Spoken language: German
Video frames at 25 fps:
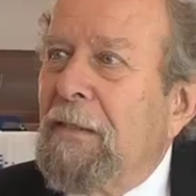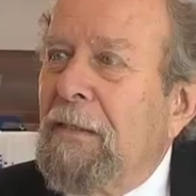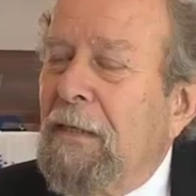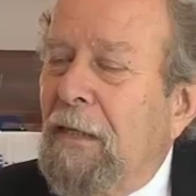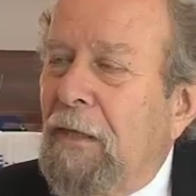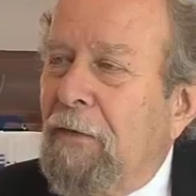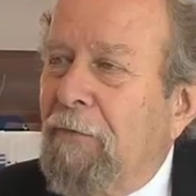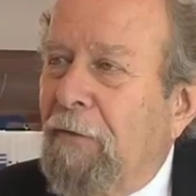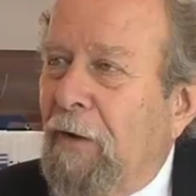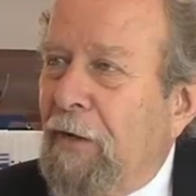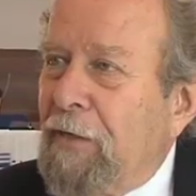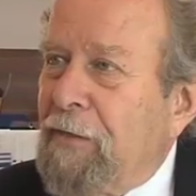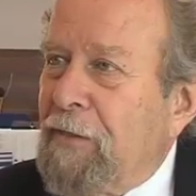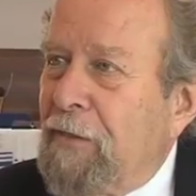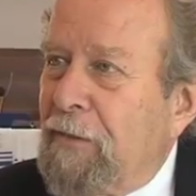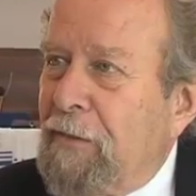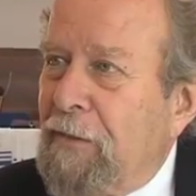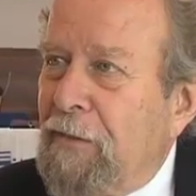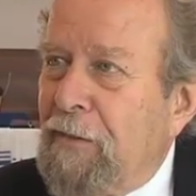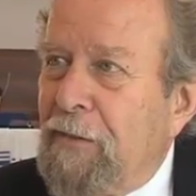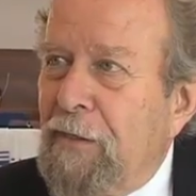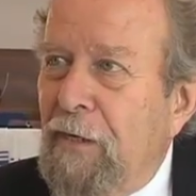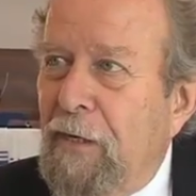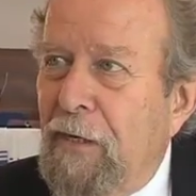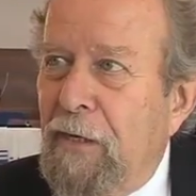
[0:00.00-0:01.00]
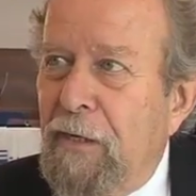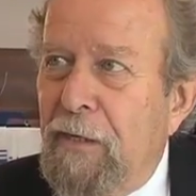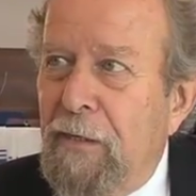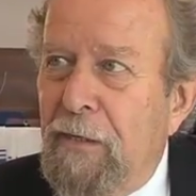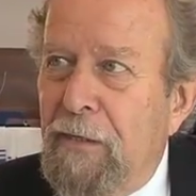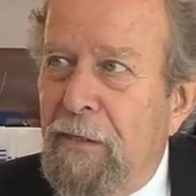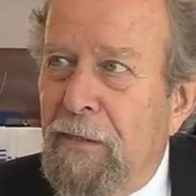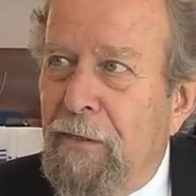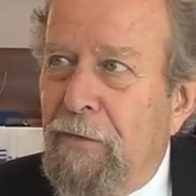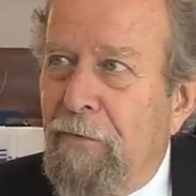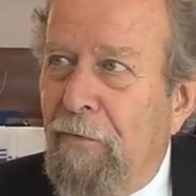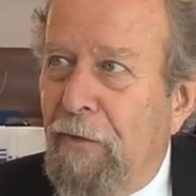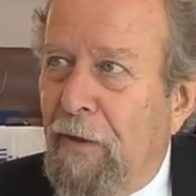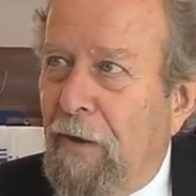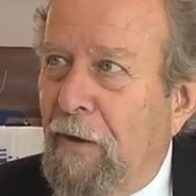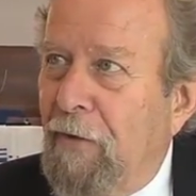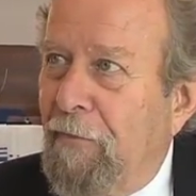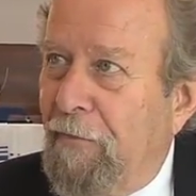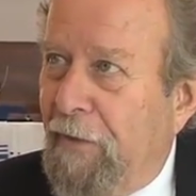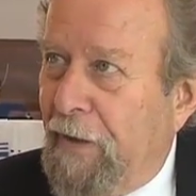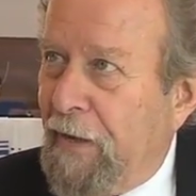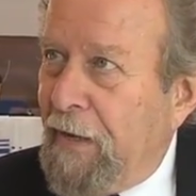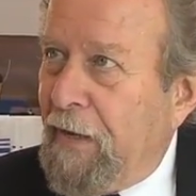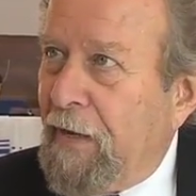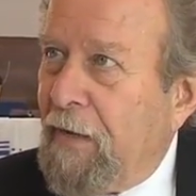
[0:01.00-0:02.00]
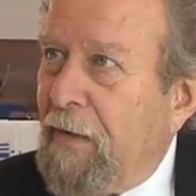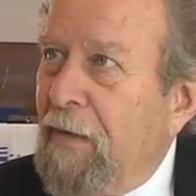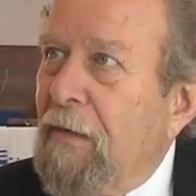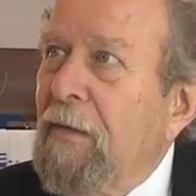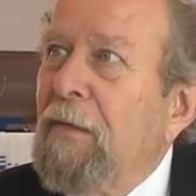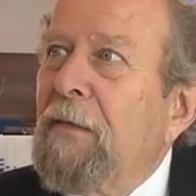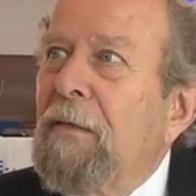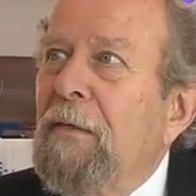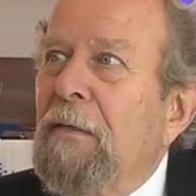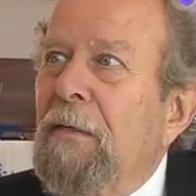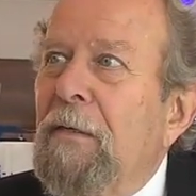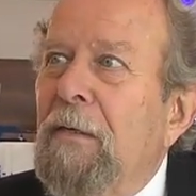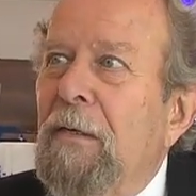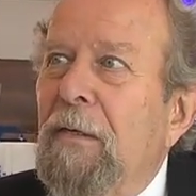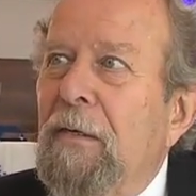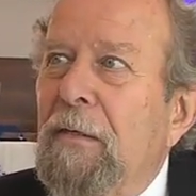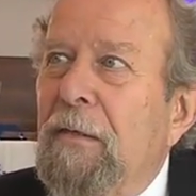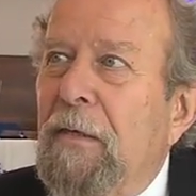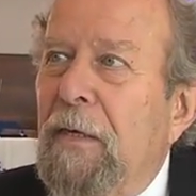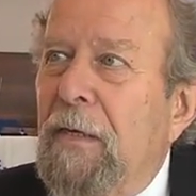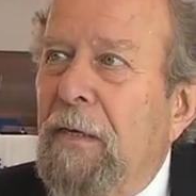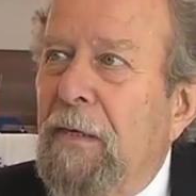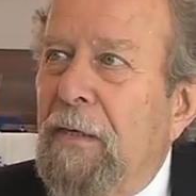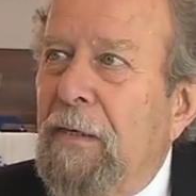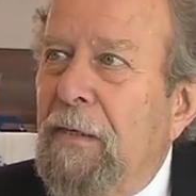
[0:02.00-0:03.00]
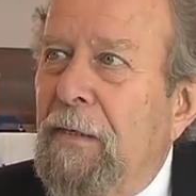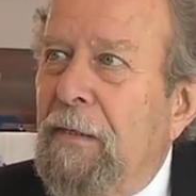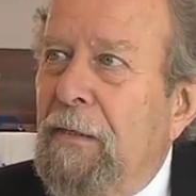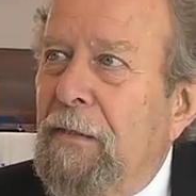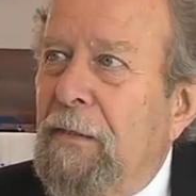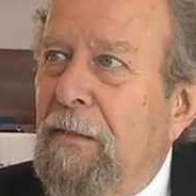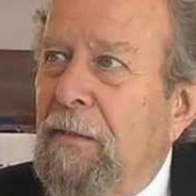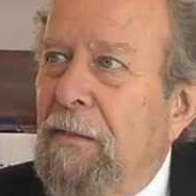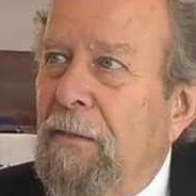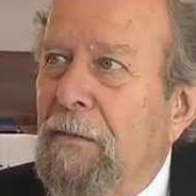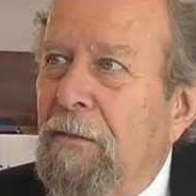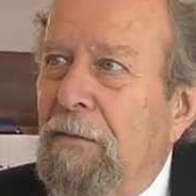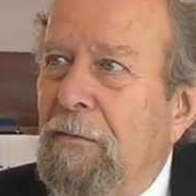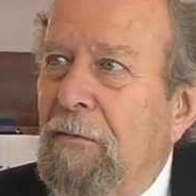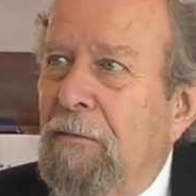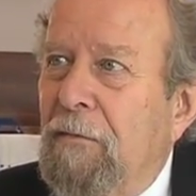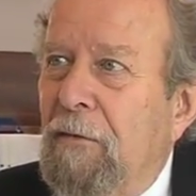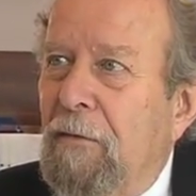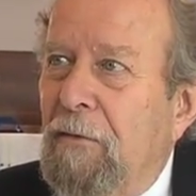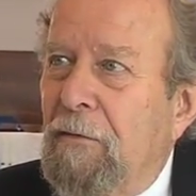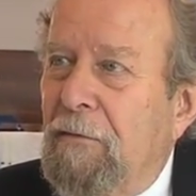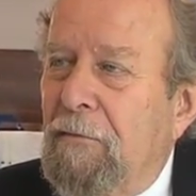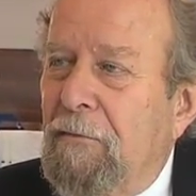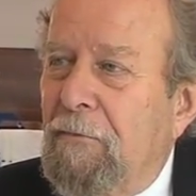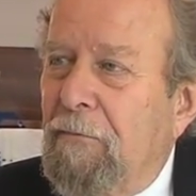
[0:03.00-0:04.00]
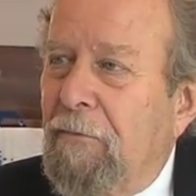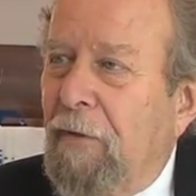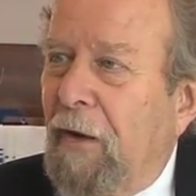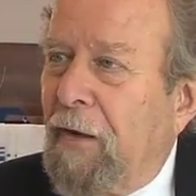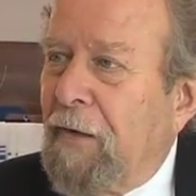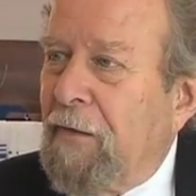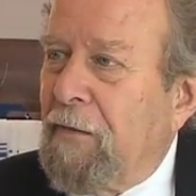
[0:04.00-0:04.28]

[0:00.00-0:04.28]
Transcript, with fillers: Ich weiß, das ist ein schwerer Weg, denn äh, in